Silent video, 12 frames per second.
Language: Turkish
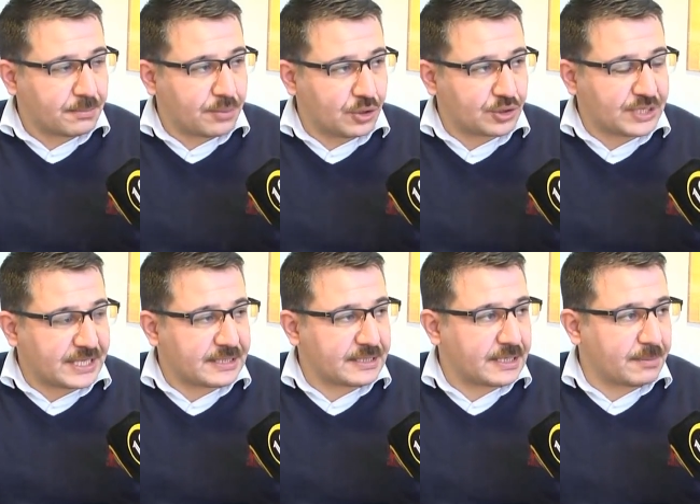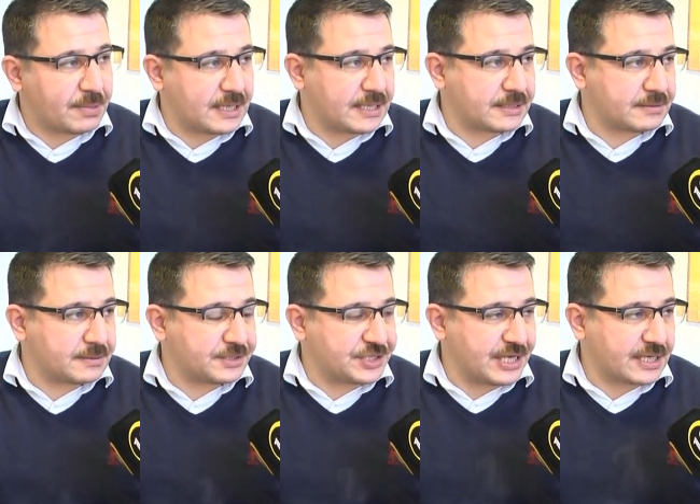pöçten yapılan
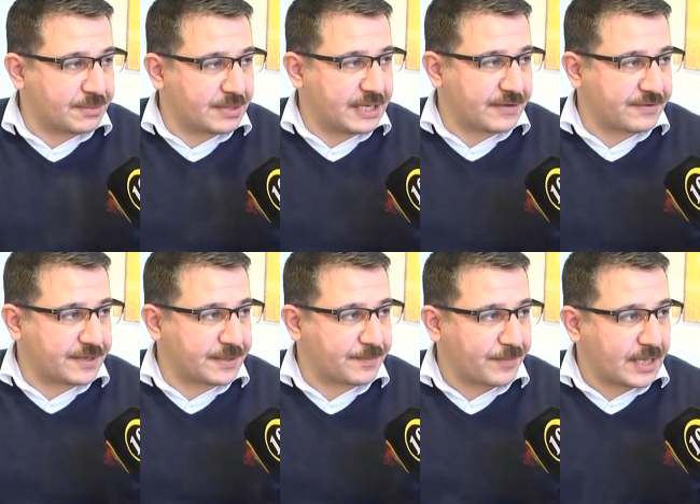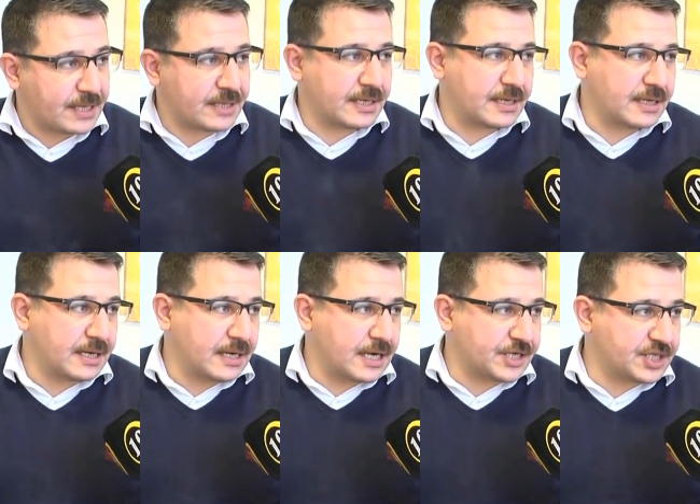şekli bir nevi. Ya da
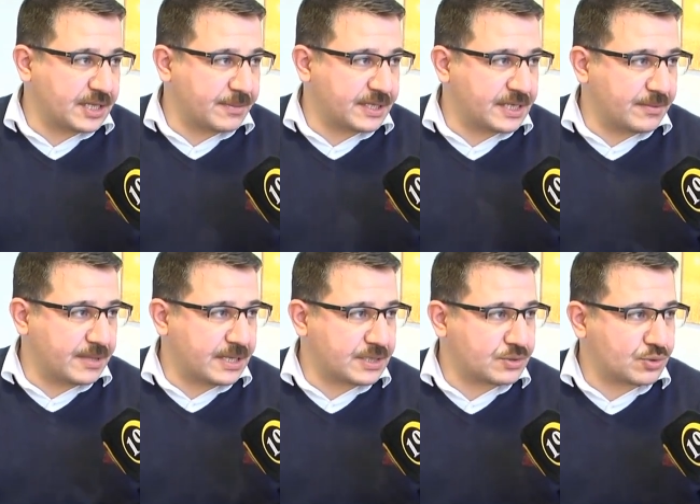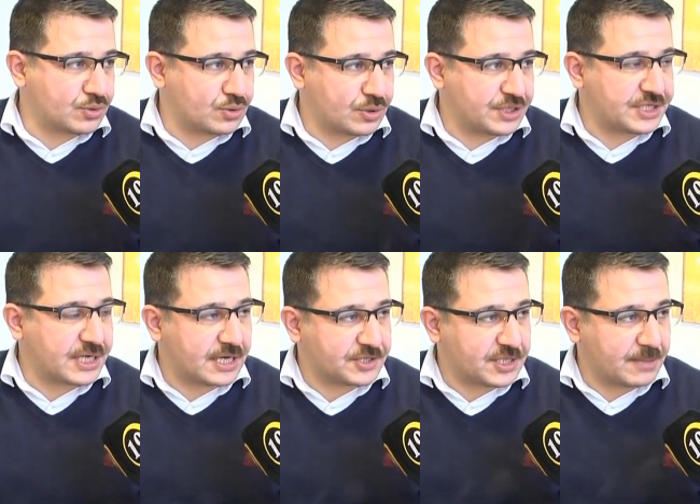haşlama diyebiliriz. Kuzu incik
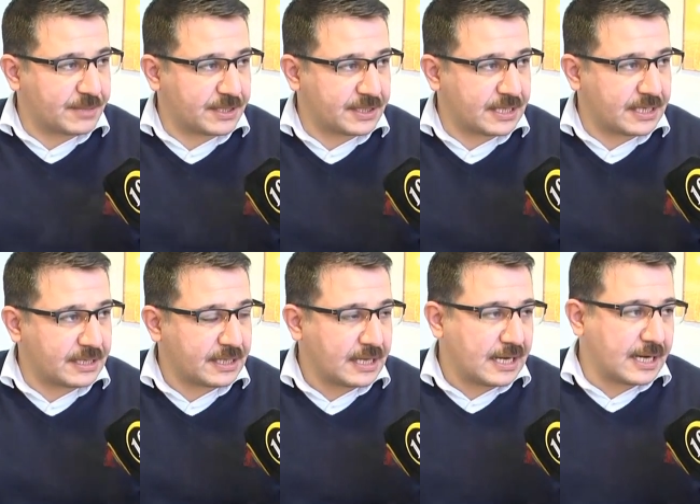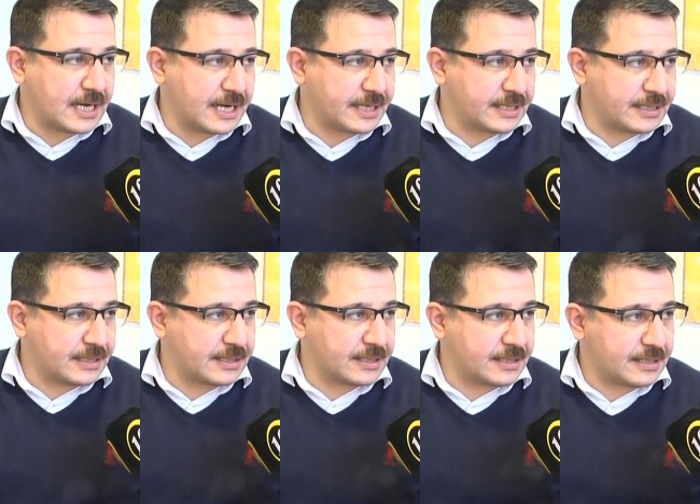haşlamayla aynı
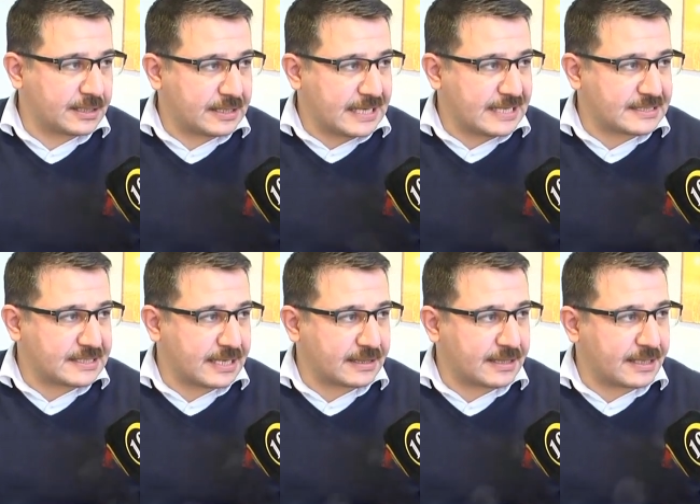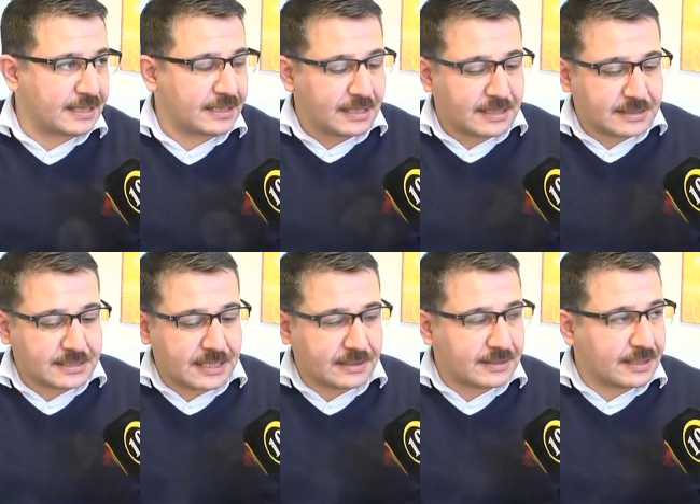e, lezzette
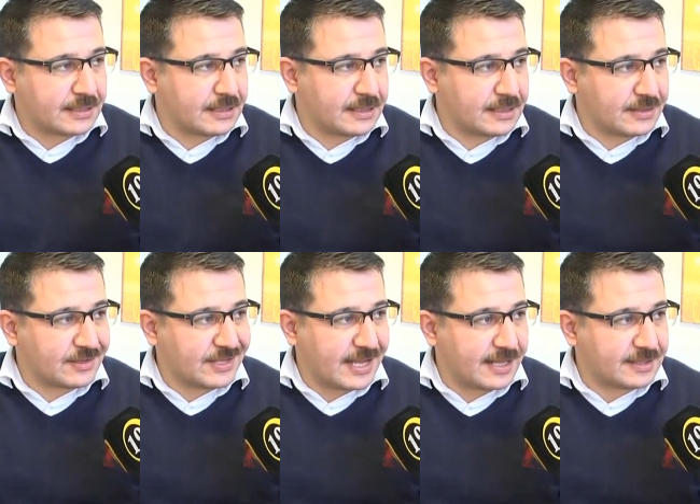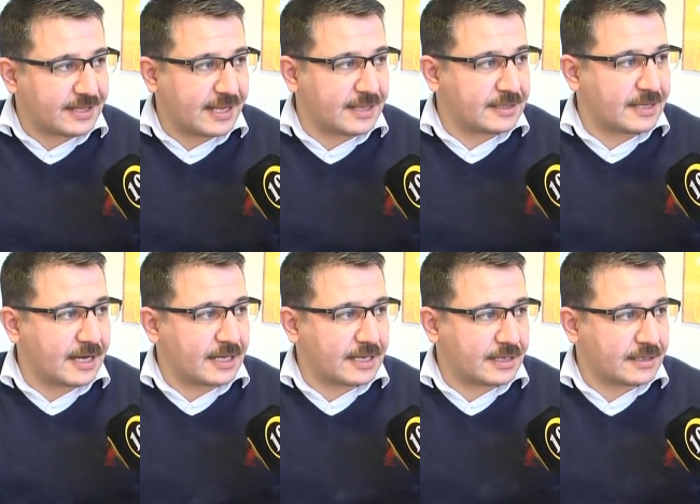zaten e, tel tel
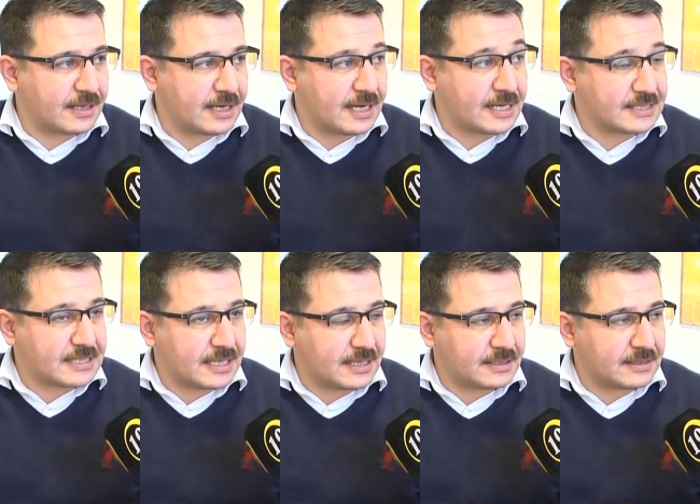dağılan ağza